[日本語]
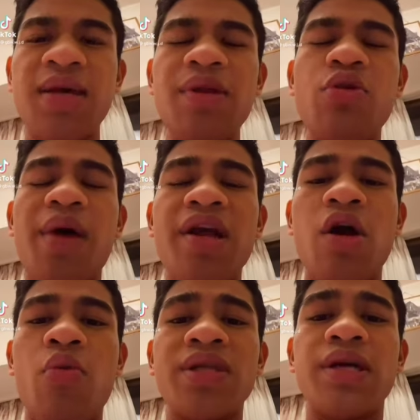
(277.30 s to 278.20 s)
とバリカンを
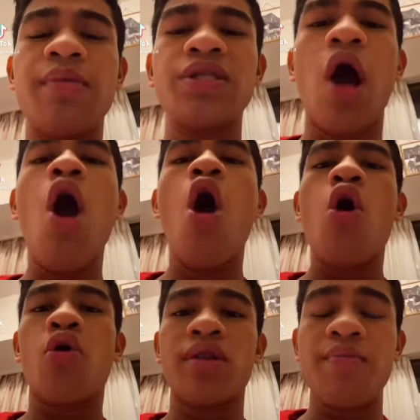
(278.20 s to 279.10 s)
間違えました。
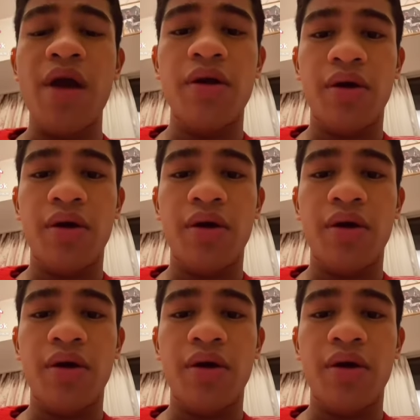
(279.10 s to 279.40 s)
これって脈、